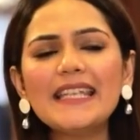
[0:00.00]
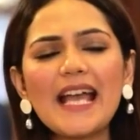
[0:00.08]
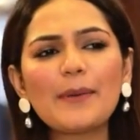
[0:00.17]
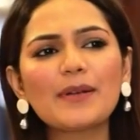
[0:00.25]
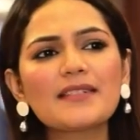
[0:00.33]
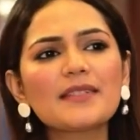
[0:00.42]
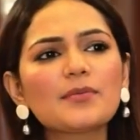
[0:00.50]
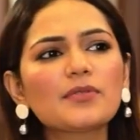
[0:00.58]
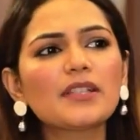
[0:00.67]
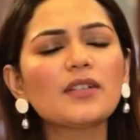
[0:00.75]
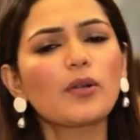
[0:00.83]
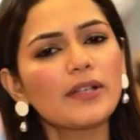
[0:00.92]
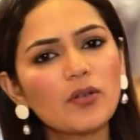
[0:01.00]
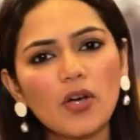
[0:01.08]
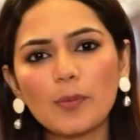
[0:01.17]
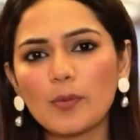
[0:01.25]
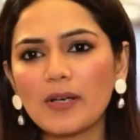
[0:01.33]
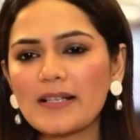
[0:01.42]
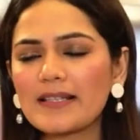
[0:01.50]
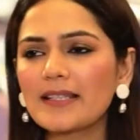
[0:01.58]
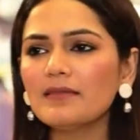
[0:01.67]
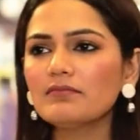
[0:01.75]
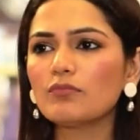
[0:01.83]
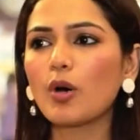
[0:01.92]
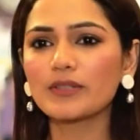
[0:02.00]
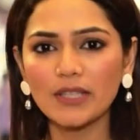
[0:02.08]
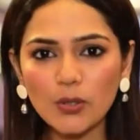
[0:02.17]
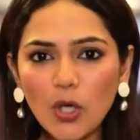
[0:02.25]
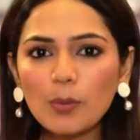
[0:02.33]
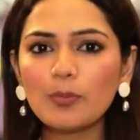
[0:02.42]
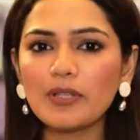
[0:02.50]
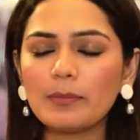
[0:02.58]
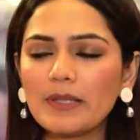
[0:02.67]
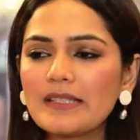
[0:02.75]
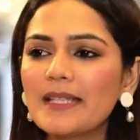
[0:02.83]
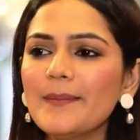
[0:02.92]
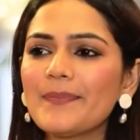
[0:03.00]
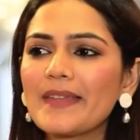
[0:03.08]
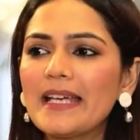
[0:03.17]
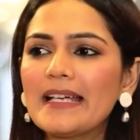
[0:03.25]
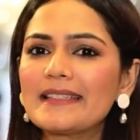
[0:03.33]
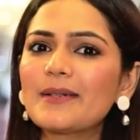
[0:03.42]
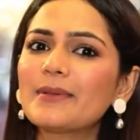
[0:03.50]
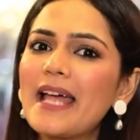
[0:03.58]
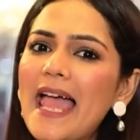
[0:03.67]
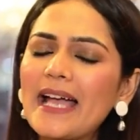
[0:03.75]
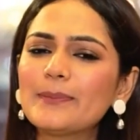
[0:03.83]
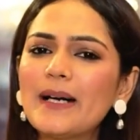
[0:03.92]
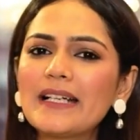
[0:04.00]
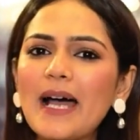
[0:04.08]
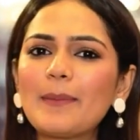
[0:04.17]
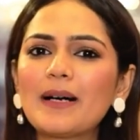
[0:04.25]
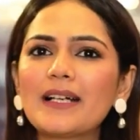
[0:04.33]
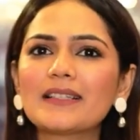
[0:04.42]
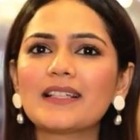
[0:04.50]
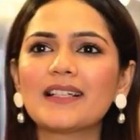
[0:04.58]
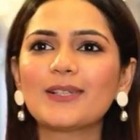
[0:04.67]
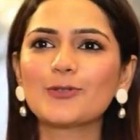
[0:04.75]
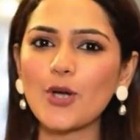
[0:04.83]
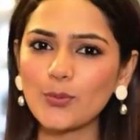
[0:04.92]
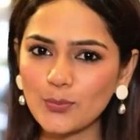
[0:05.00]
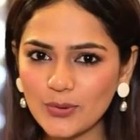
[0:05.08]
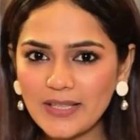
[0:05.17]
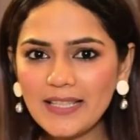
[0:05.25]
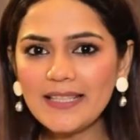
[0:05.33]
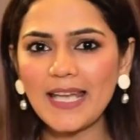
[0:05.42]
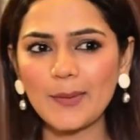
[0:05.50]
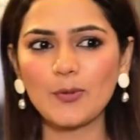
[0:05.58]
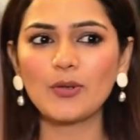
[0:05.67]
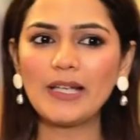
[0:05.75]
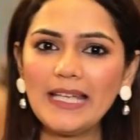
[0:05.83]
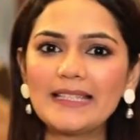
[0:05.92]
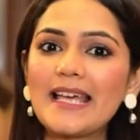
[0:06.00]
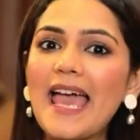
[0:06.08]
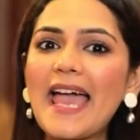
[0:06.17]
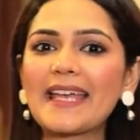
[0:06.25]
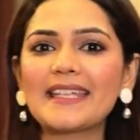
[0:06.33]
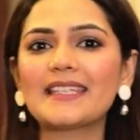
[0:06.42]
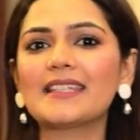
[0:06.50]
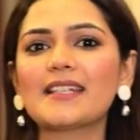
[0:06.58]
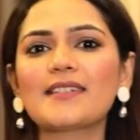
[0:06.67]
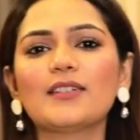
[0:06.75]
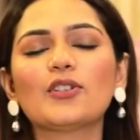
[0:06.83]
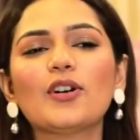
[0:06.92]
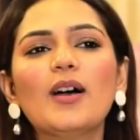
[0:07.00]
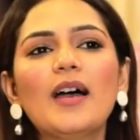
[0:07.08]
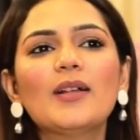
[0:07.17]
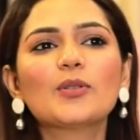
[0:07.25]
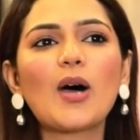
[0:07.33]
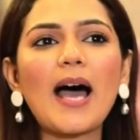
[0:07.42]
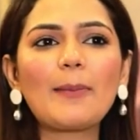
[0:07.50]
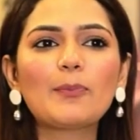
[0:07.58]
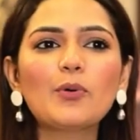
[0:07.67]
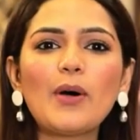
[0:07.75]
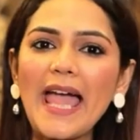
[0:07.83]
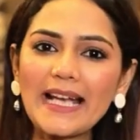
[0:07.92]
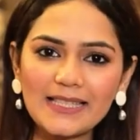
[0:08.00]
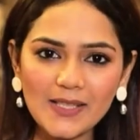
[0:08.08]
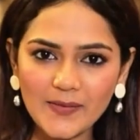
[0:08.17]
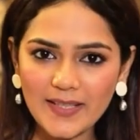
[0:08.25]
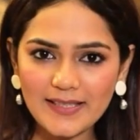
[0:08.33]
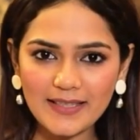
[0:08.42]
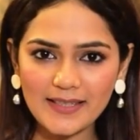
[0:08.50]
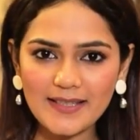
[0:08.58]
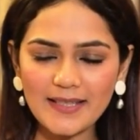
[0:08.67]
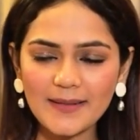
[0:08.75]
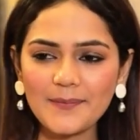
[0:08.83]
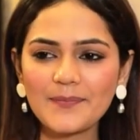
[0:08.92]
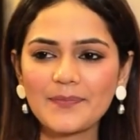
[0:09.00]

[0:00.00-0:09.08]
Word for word: নিয়ে আমার জীবনে অনেক গল্প আছে মজার গল্পই বেশি যেমন একবার আমার জন্মদিন এবং ঈদ একই দিনে ছিল তো আব্বু একটা ড্রেস এনেছে